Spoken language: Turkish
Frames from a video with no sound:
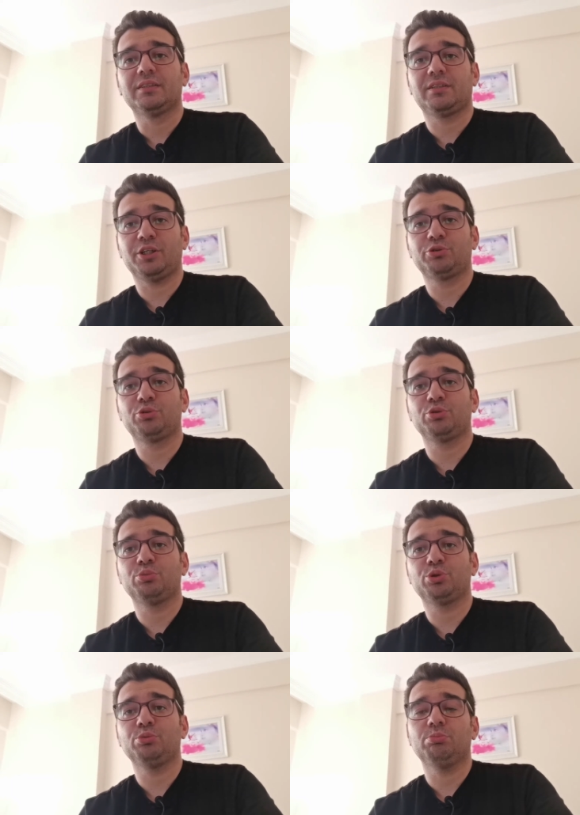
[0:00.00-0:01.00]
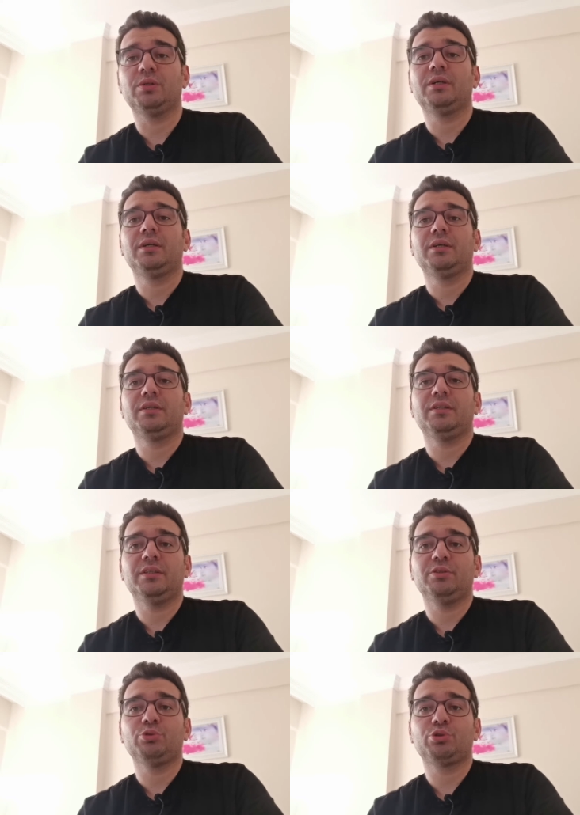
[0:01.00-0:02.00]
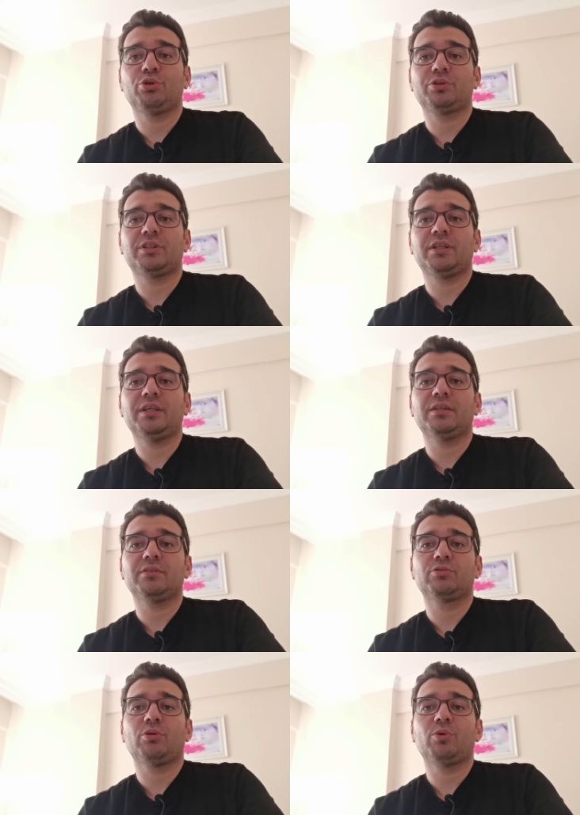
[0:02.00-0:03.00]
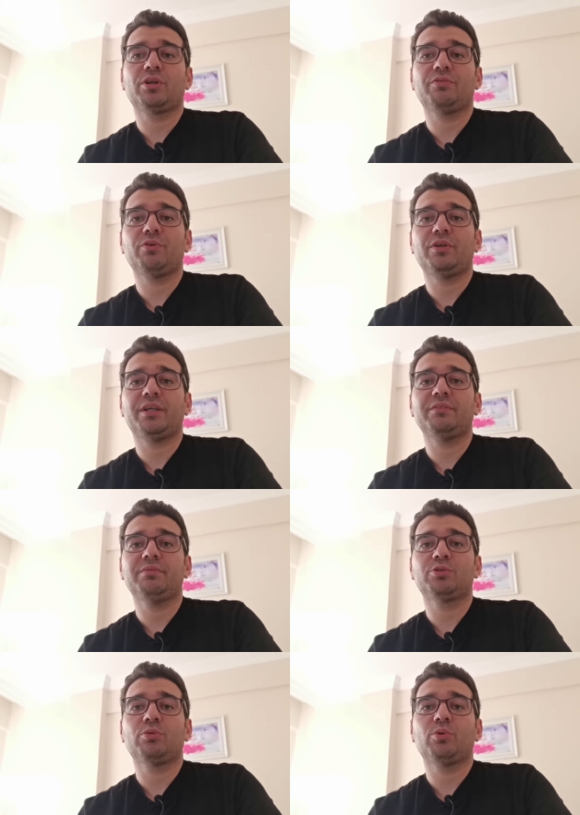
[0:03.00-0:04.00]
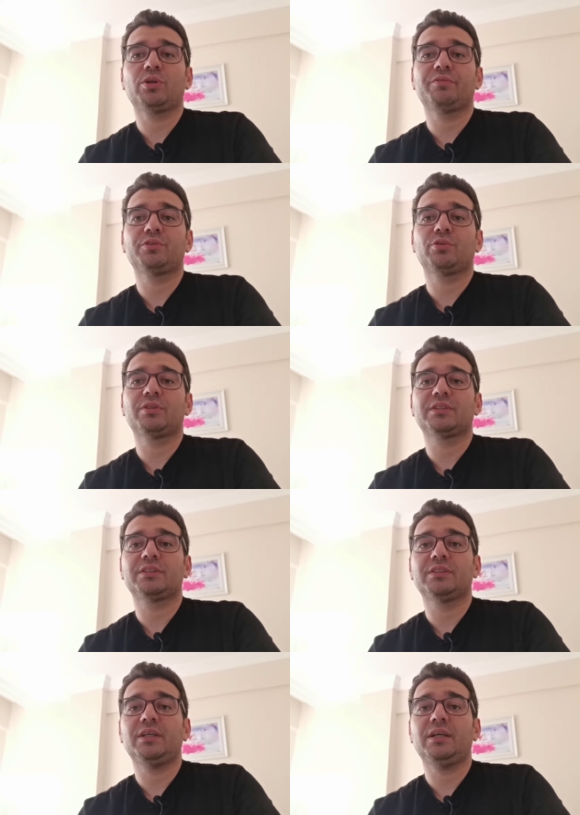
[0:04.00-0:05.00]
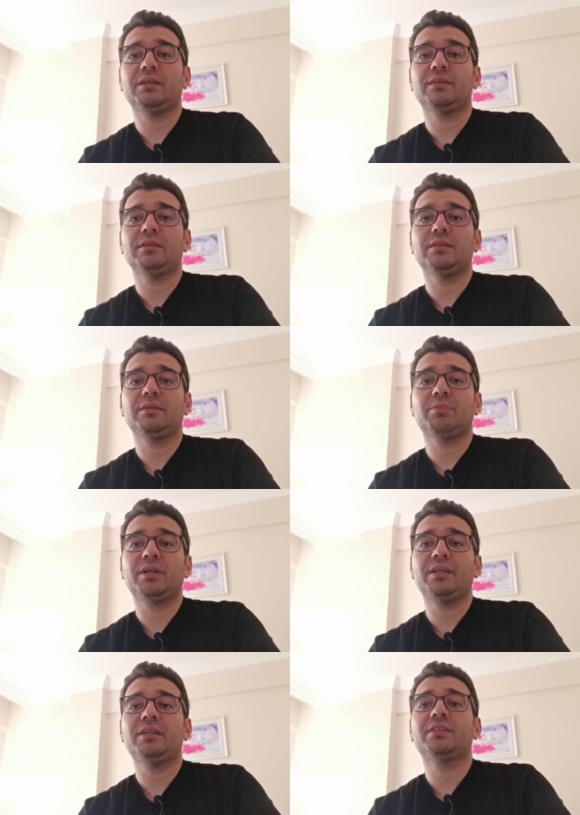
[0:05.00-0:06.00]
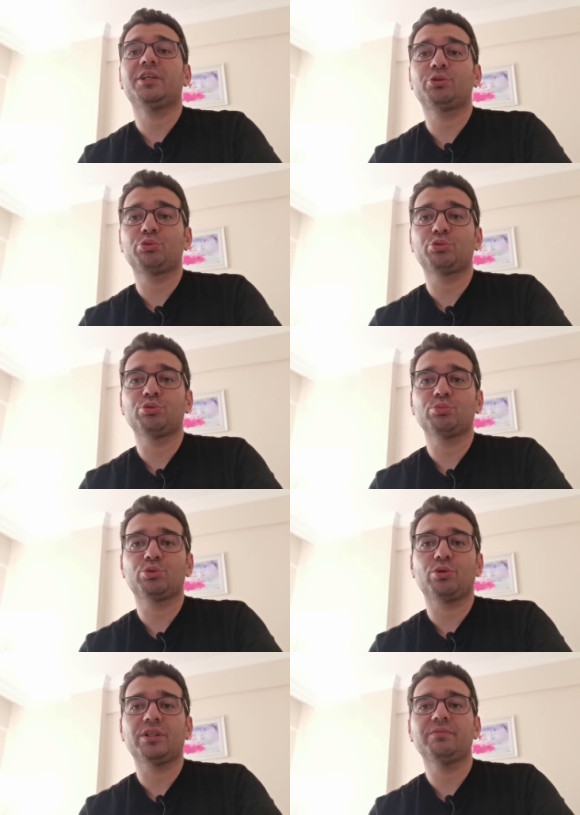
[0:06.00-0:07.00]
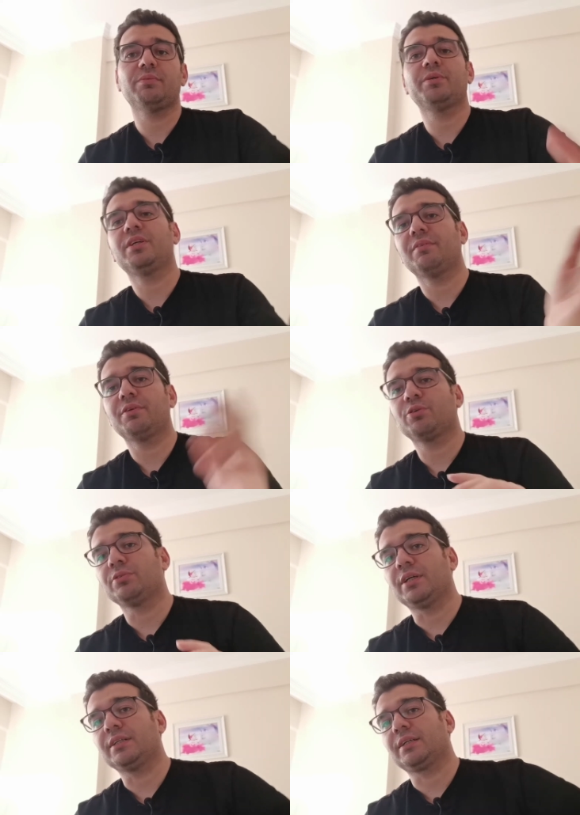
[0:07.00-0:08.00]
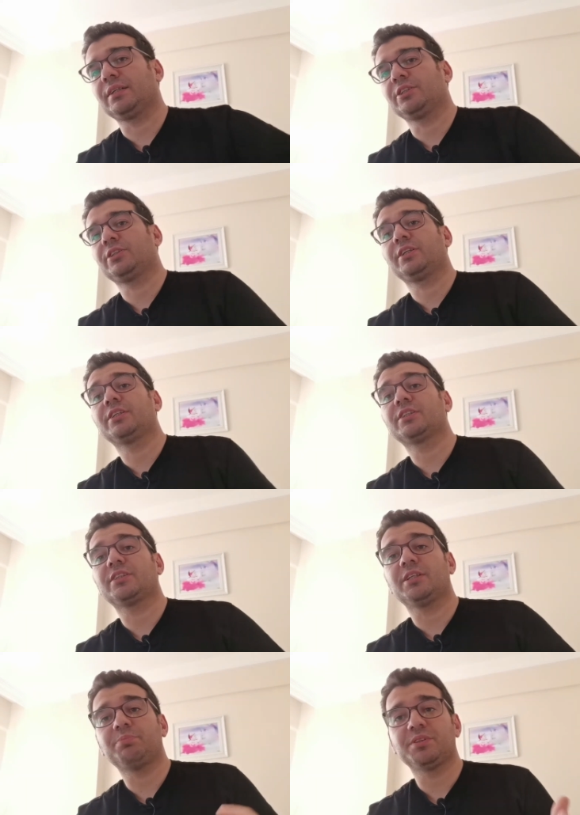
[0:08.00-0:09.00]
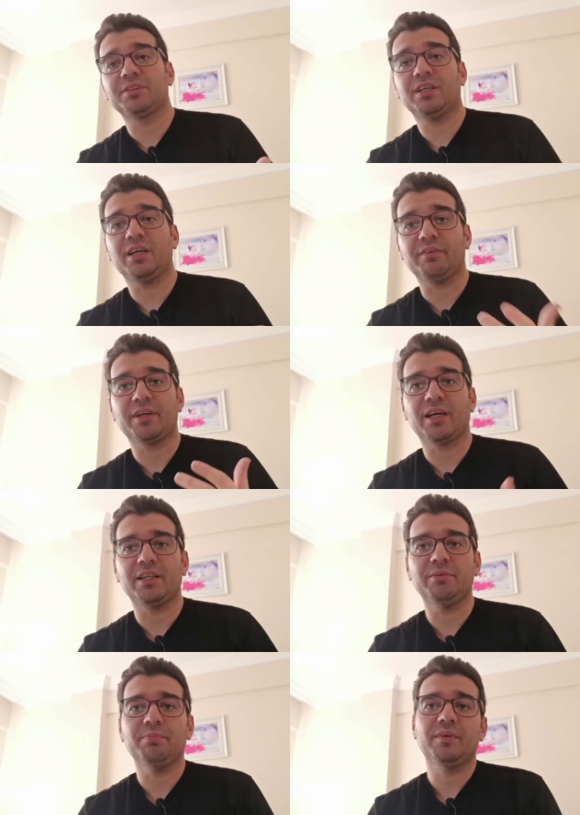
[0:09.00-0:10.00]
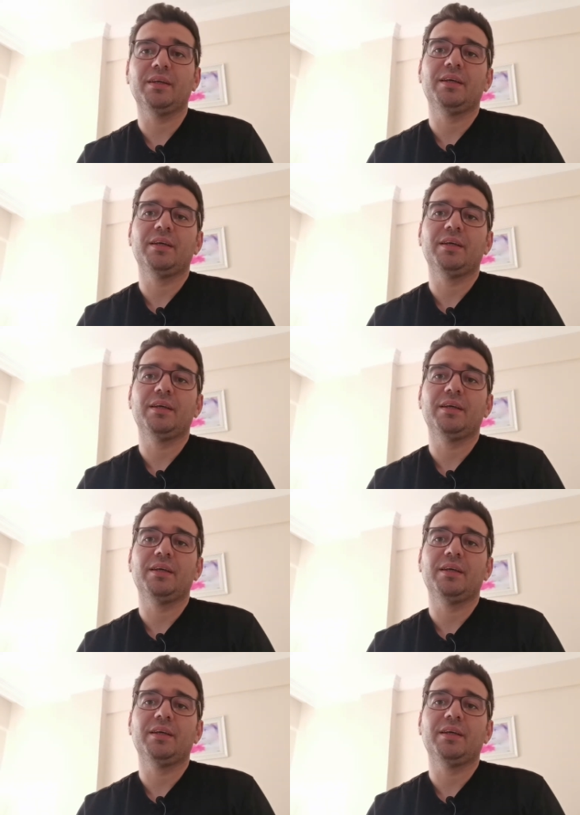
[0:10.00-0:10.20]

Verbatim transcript: taş düşürmüştüm. E, 3-4 kere tomografi önerdim ve tomografi sonrasında e, bana yine taş düşürdüğümü söyledi ve beni eve gönderdi arkadaşlar. Gece saat 1'de eve geldim.